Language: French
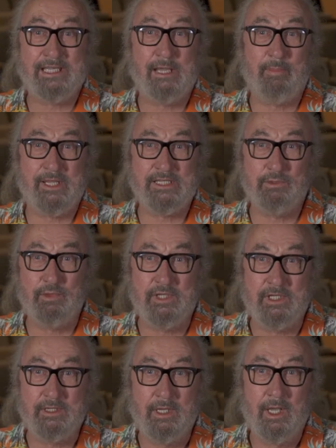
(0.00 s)
très
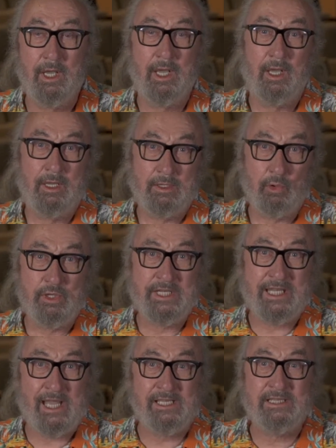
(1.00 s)
particulier. Une
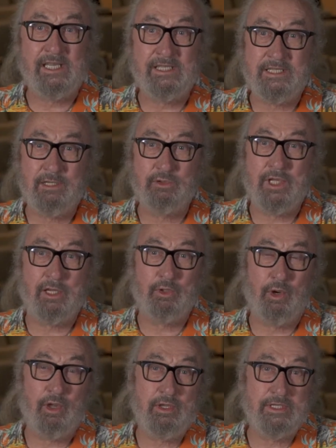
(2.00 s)
des caractéristiques du théâtre
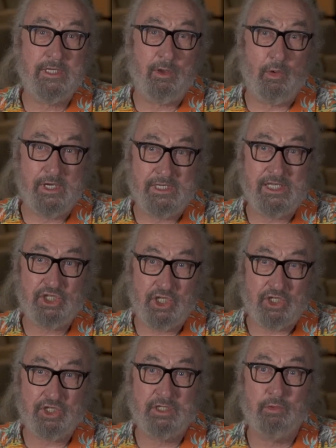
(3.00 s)
de l'œil, c'est qu'on a été
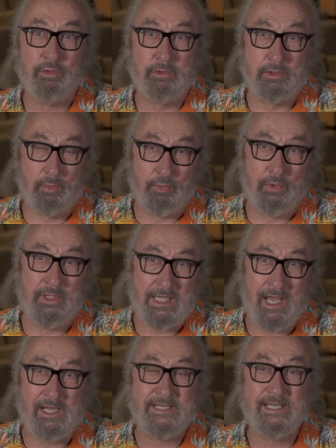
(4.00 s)
chercher depuis
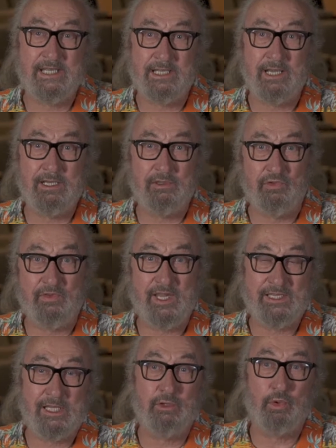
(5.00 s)
45 ans une
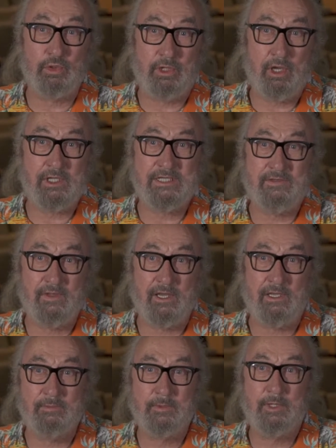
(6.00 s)
vingtaine d'auteurs
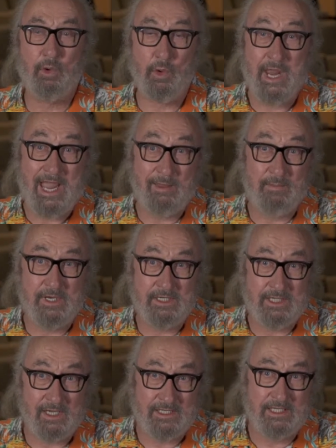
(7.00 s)
différents qu'on a amenés
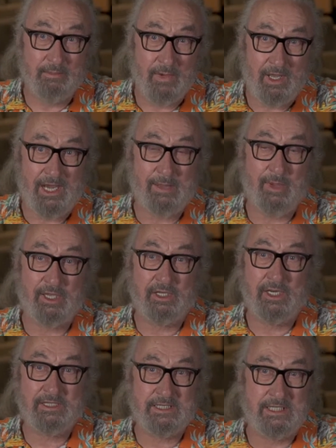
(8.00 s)
tranquillement à la
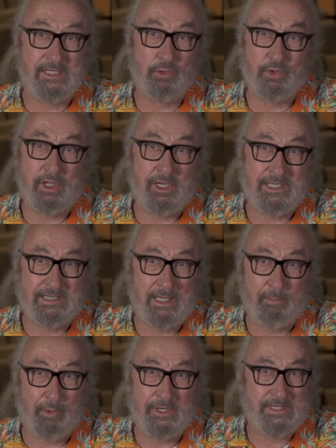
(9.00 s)
marionnette. C'est des auteurs qui n'étaient pas